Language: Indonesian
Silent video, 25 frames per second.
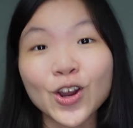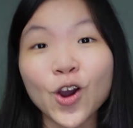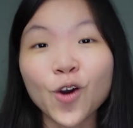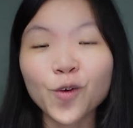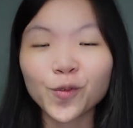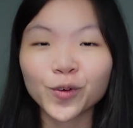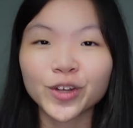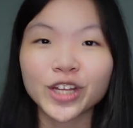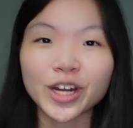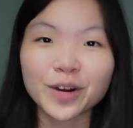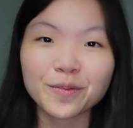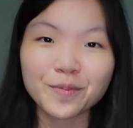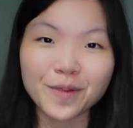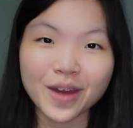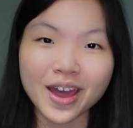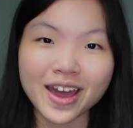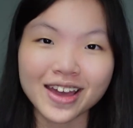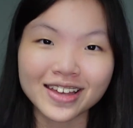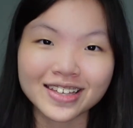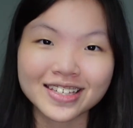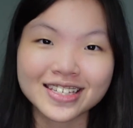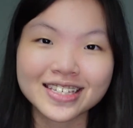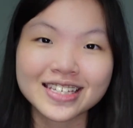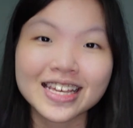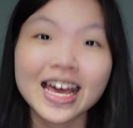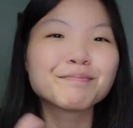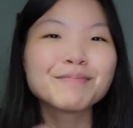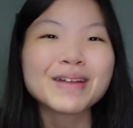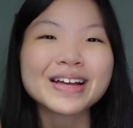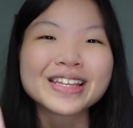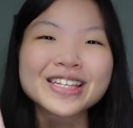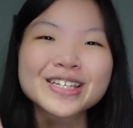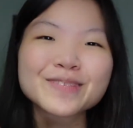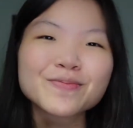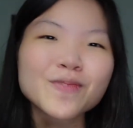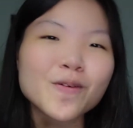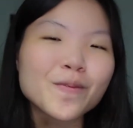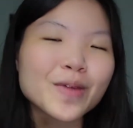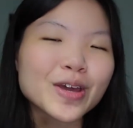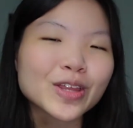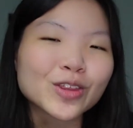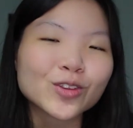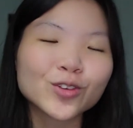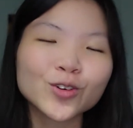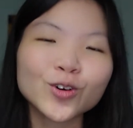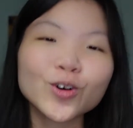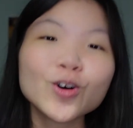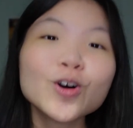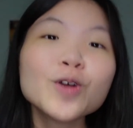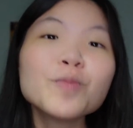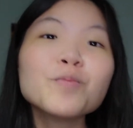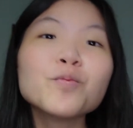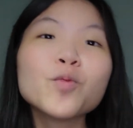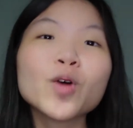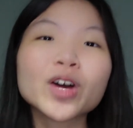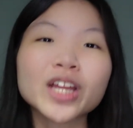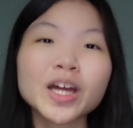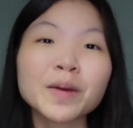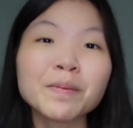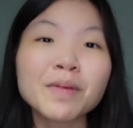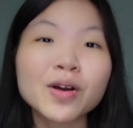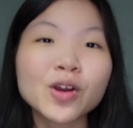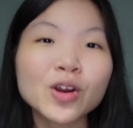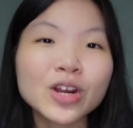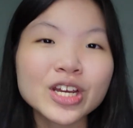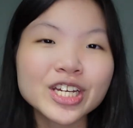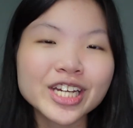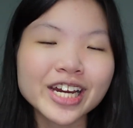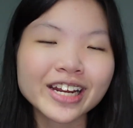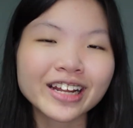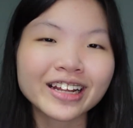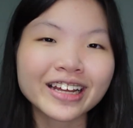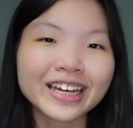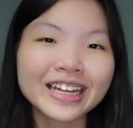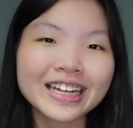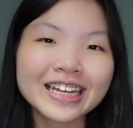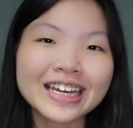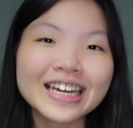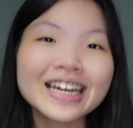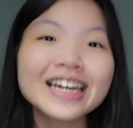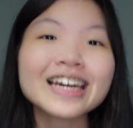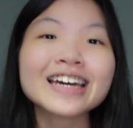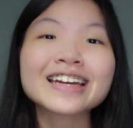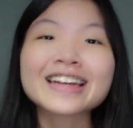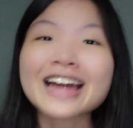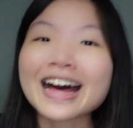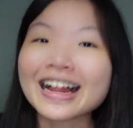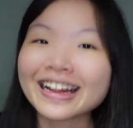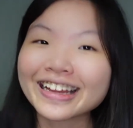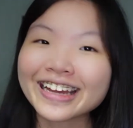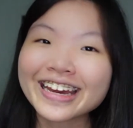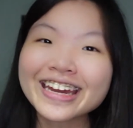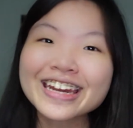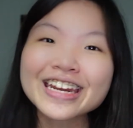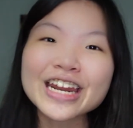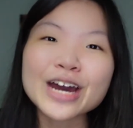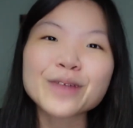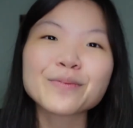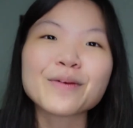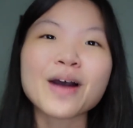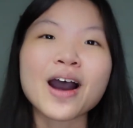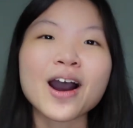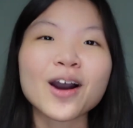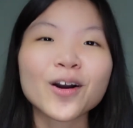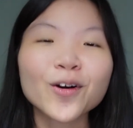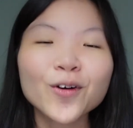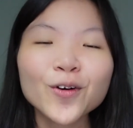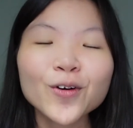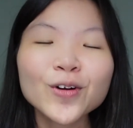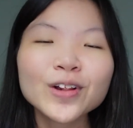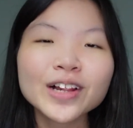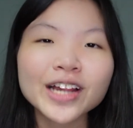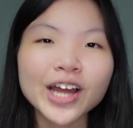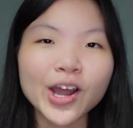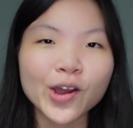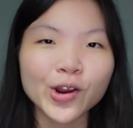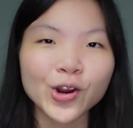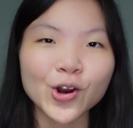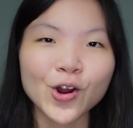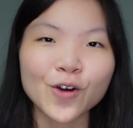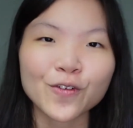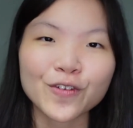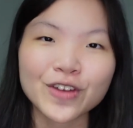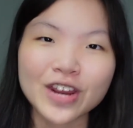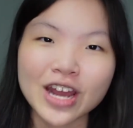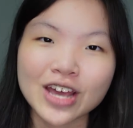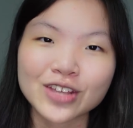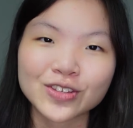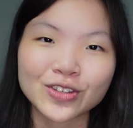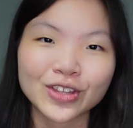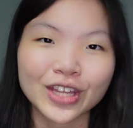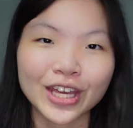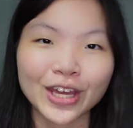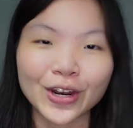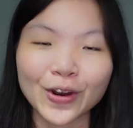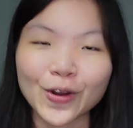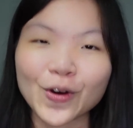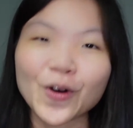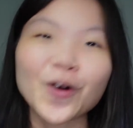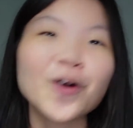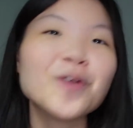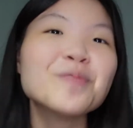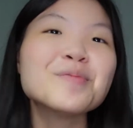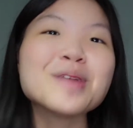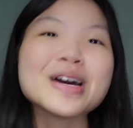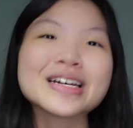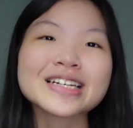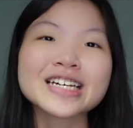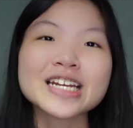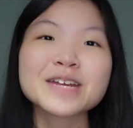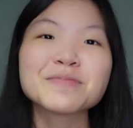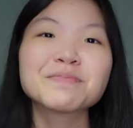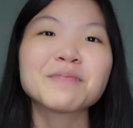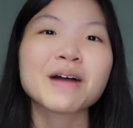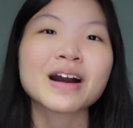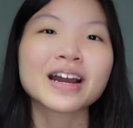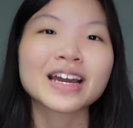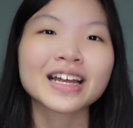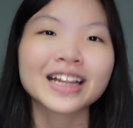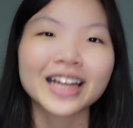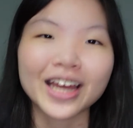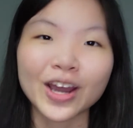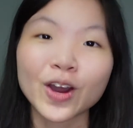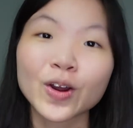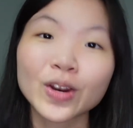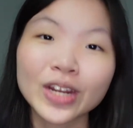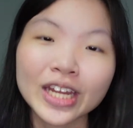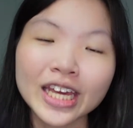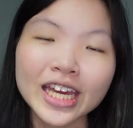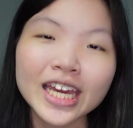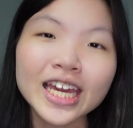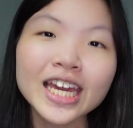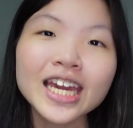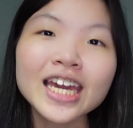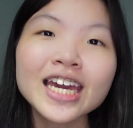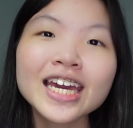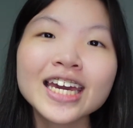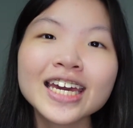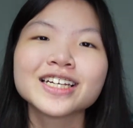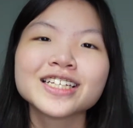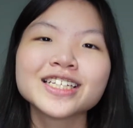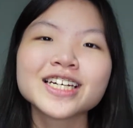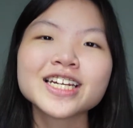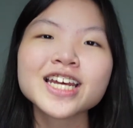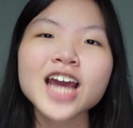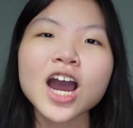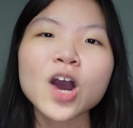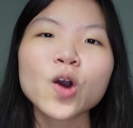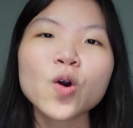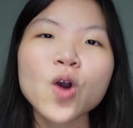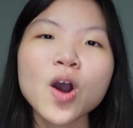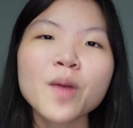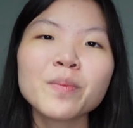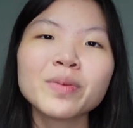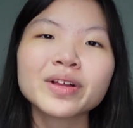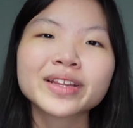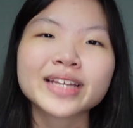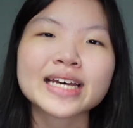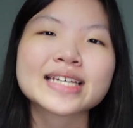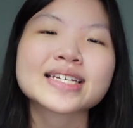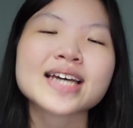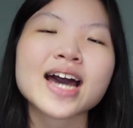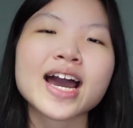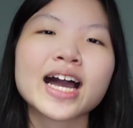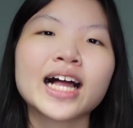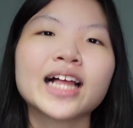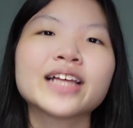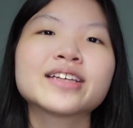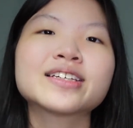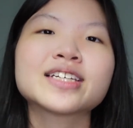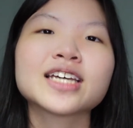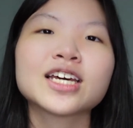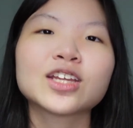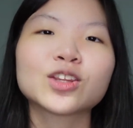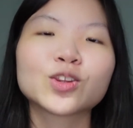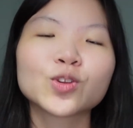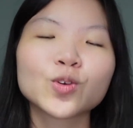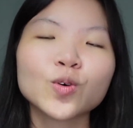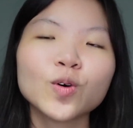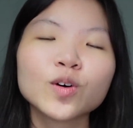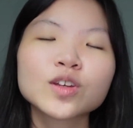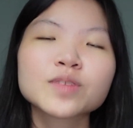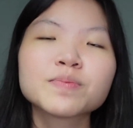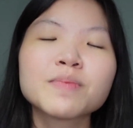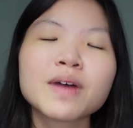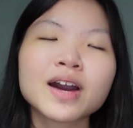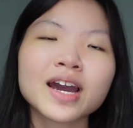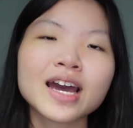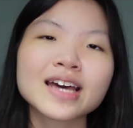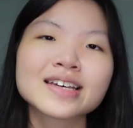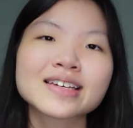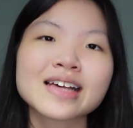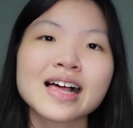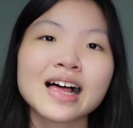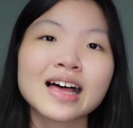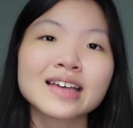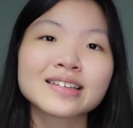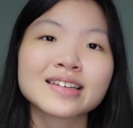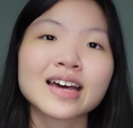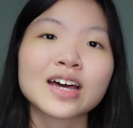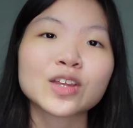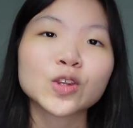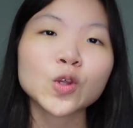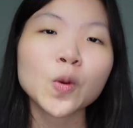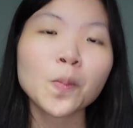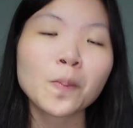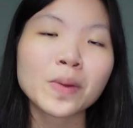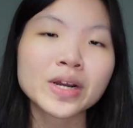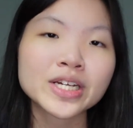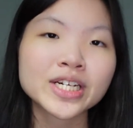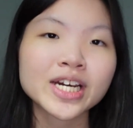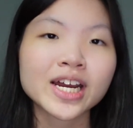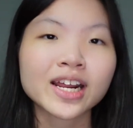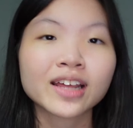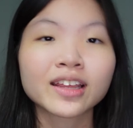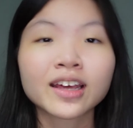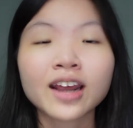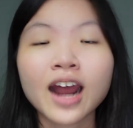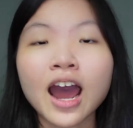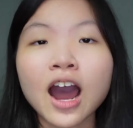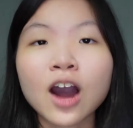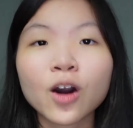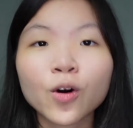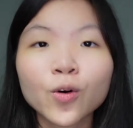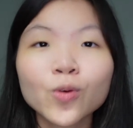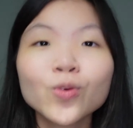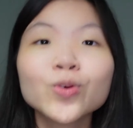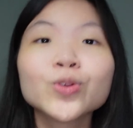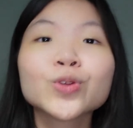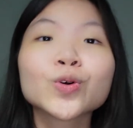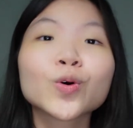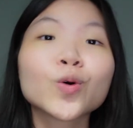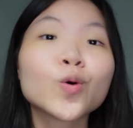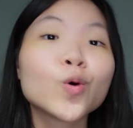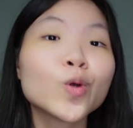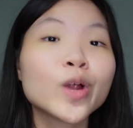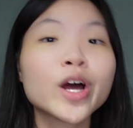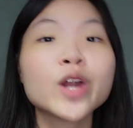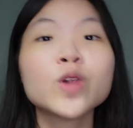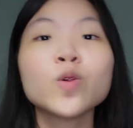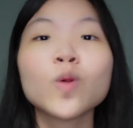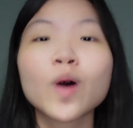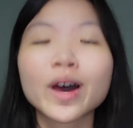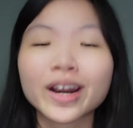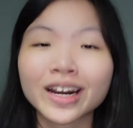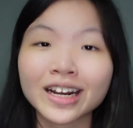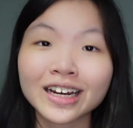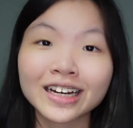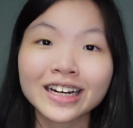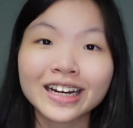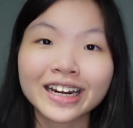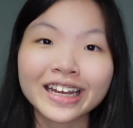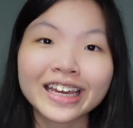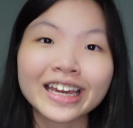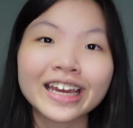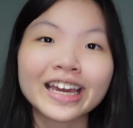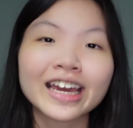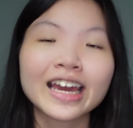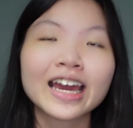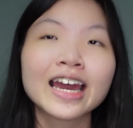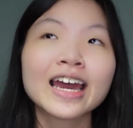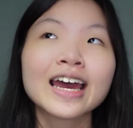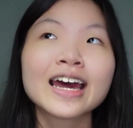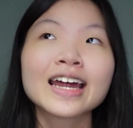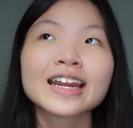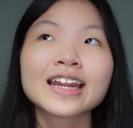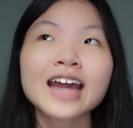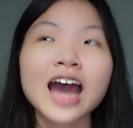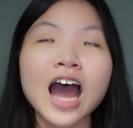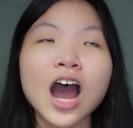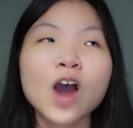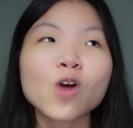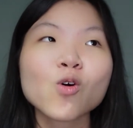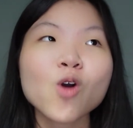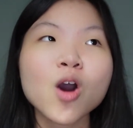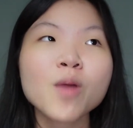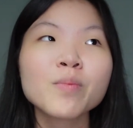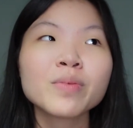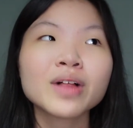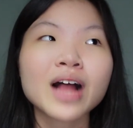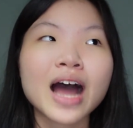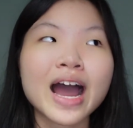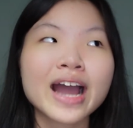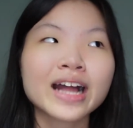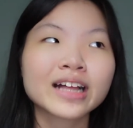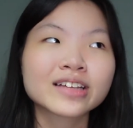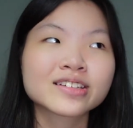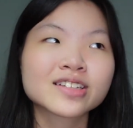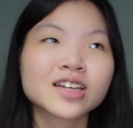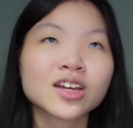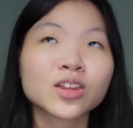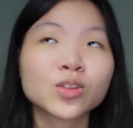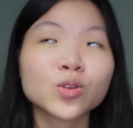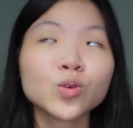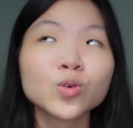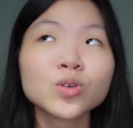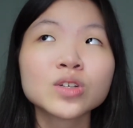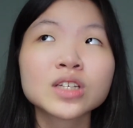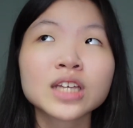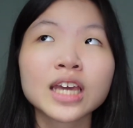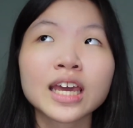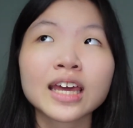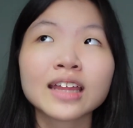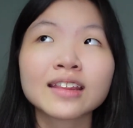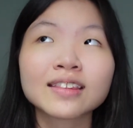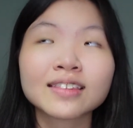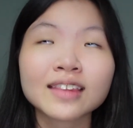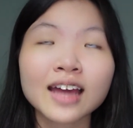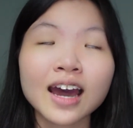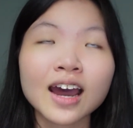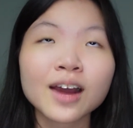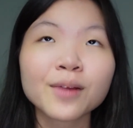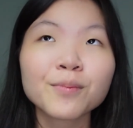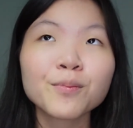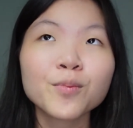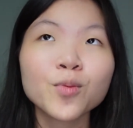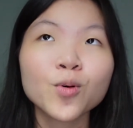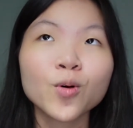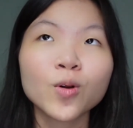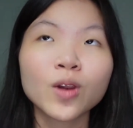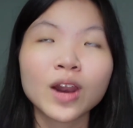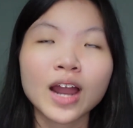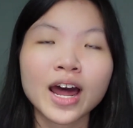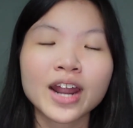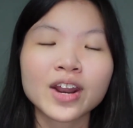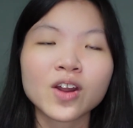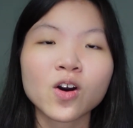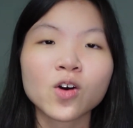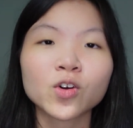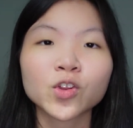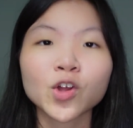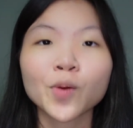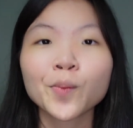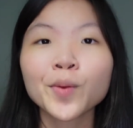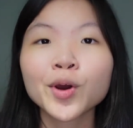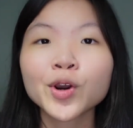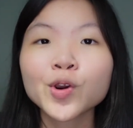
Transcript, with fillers: Computer Base. But sebelum itu, buat yang baru di channel ini, kenalin nama aku Leonie Novina Stigno, biasa dipanggil Leonie. Jadi aku ambil tes IELTS itu sebagai salah satu persyaratan aku untuk kuliah di luar negeri. Nah, aku ambil IELTS itu sekitar bulan Oktober